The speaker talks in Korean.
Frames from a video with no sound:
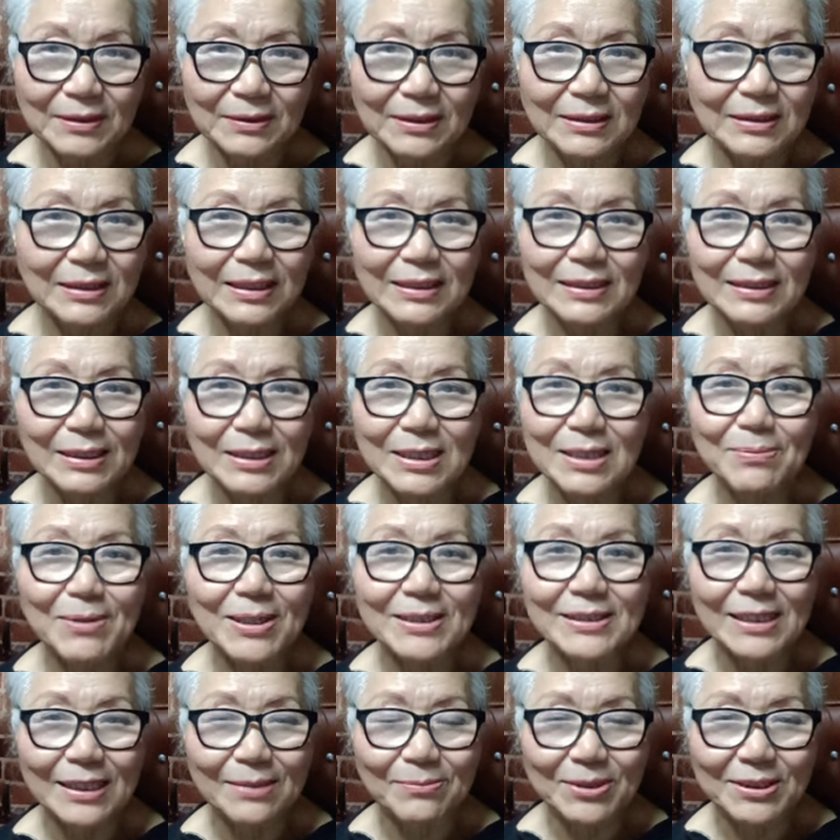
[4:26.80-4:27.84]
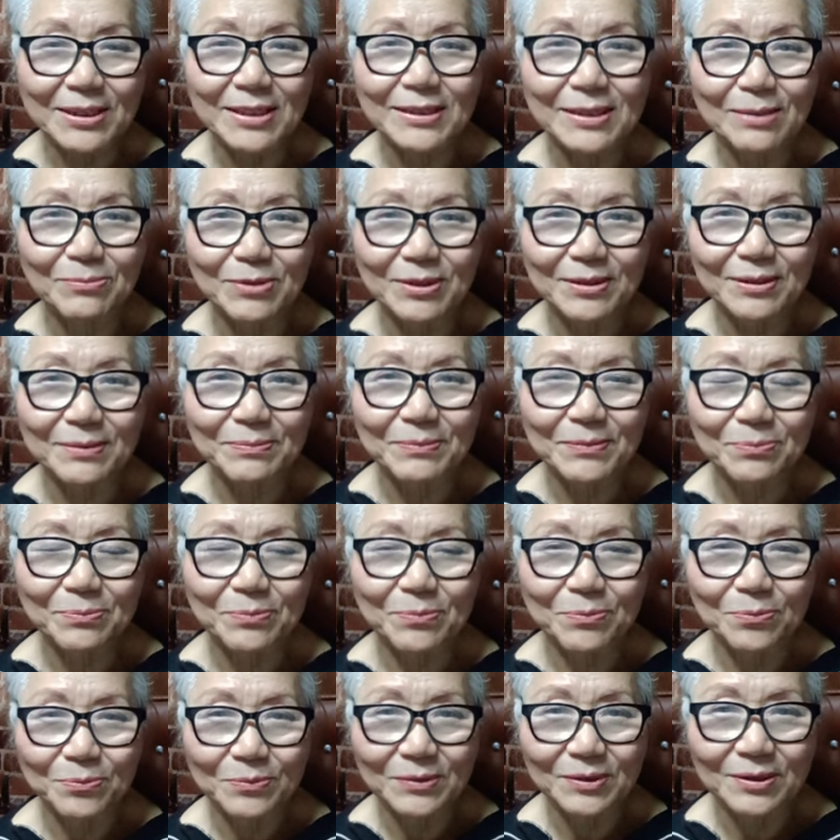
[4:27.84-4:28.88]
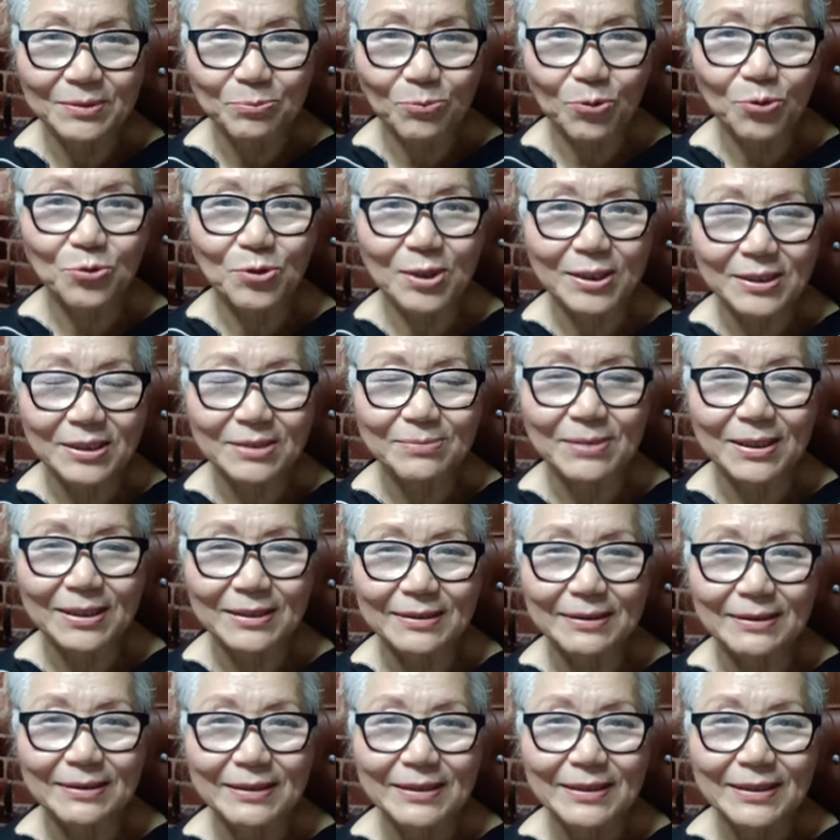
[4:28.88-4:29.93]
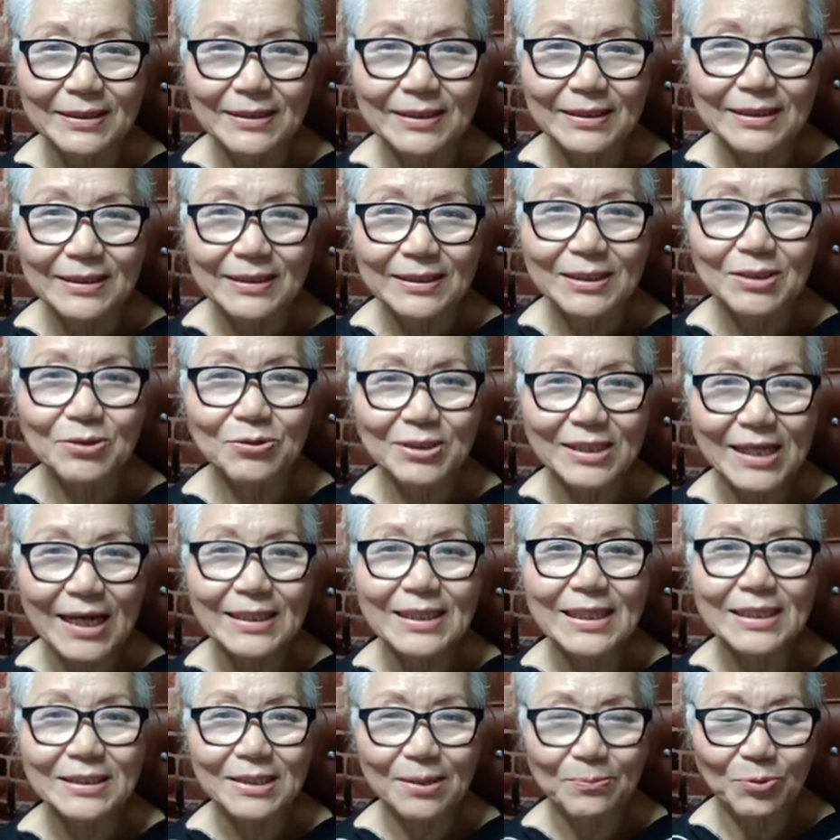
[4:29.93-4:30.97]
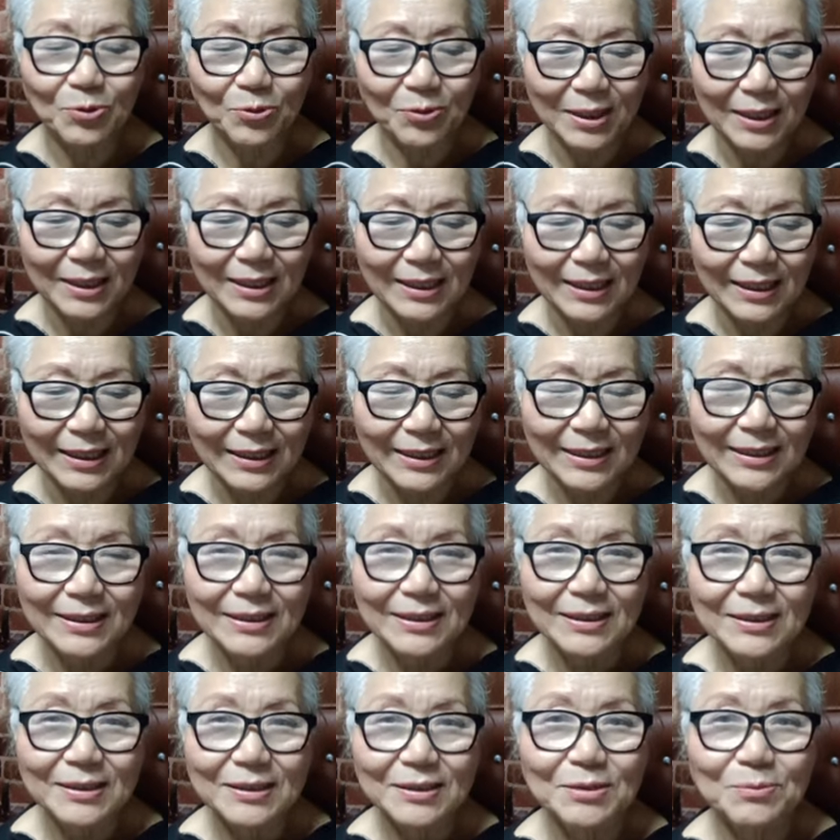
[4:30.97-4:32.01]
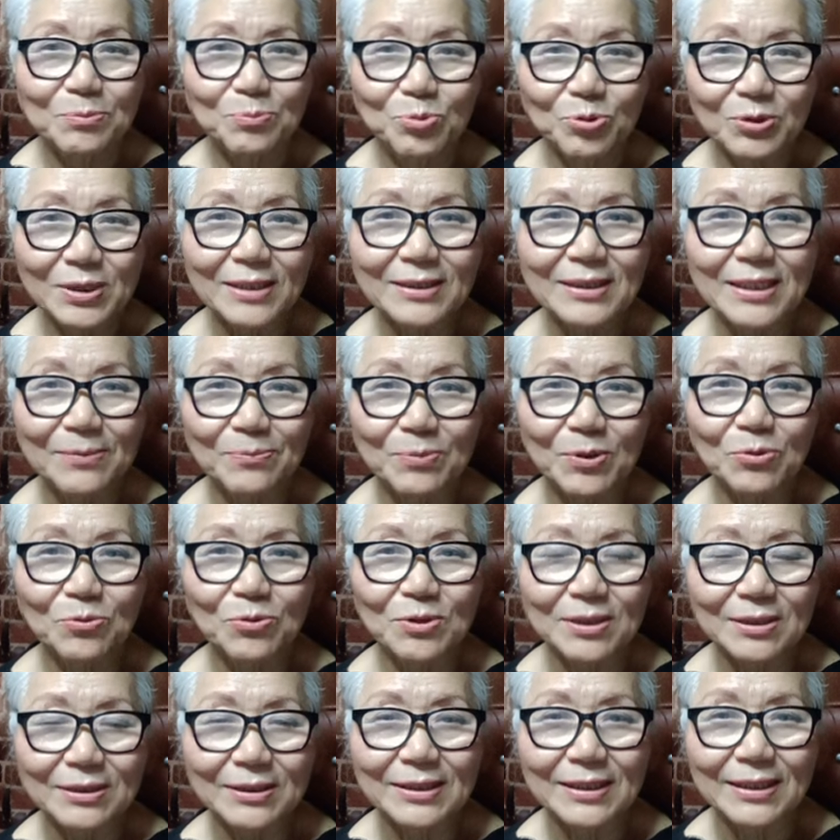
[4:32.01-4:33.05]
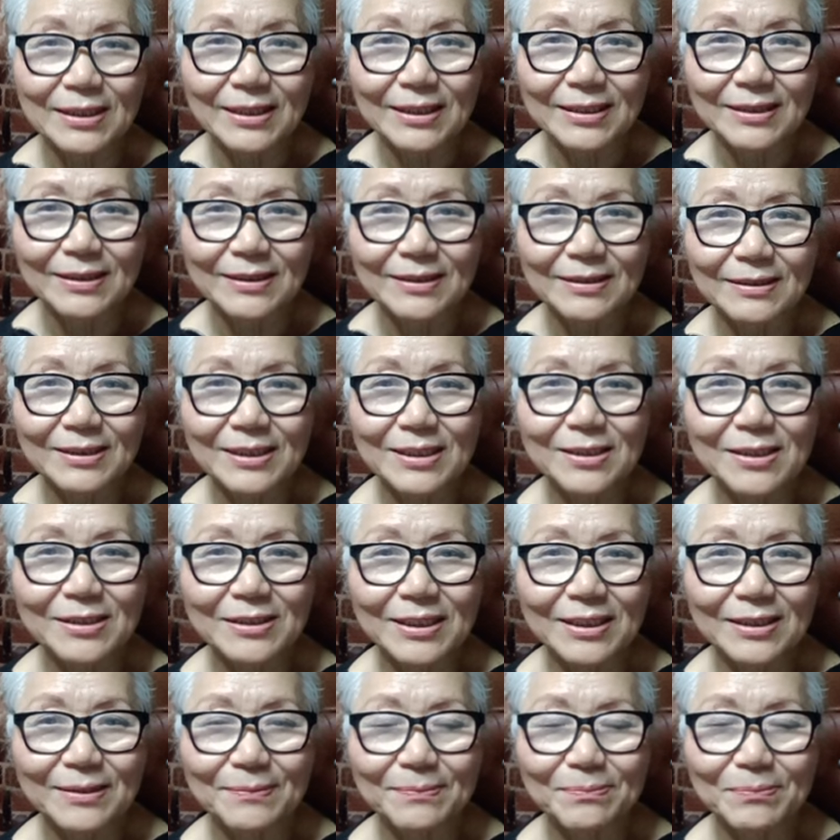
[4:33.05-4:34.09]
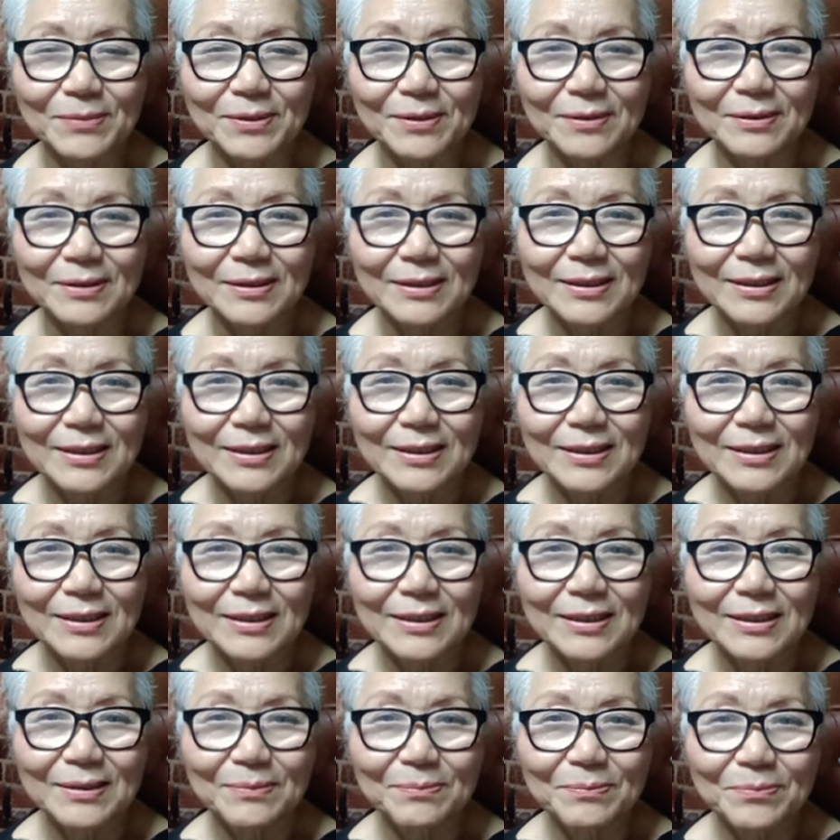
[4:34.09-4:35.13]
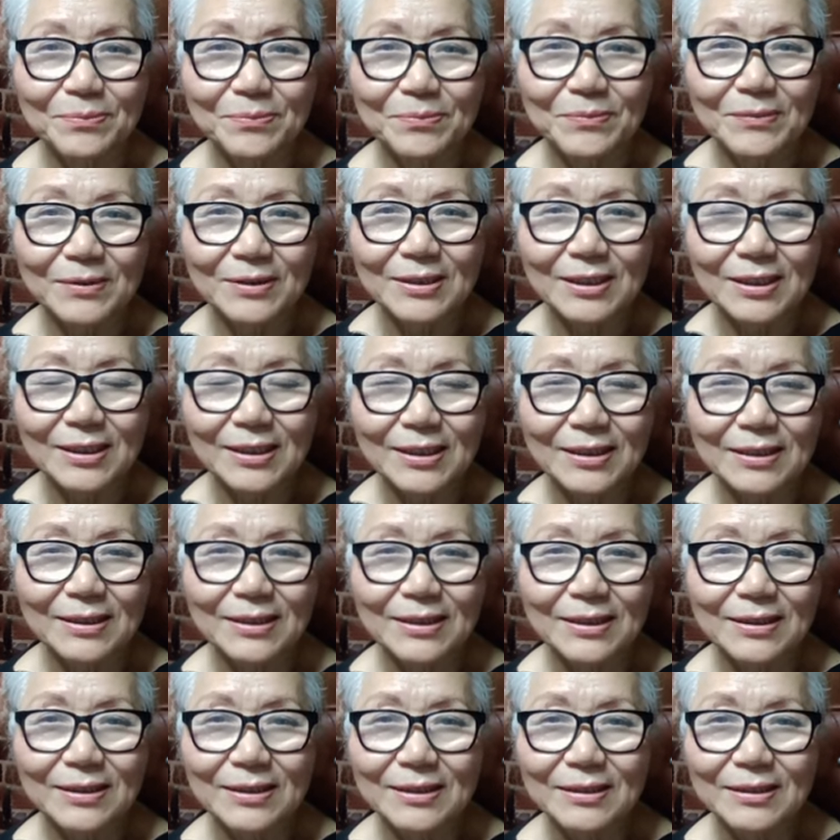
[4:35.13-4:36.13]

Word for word: 그래서 일반 사람이 그랬다면 모르겠지만 그래서 야당 대표가 그 부산대 병원이 그렇게 실력이 뭐 에, 저기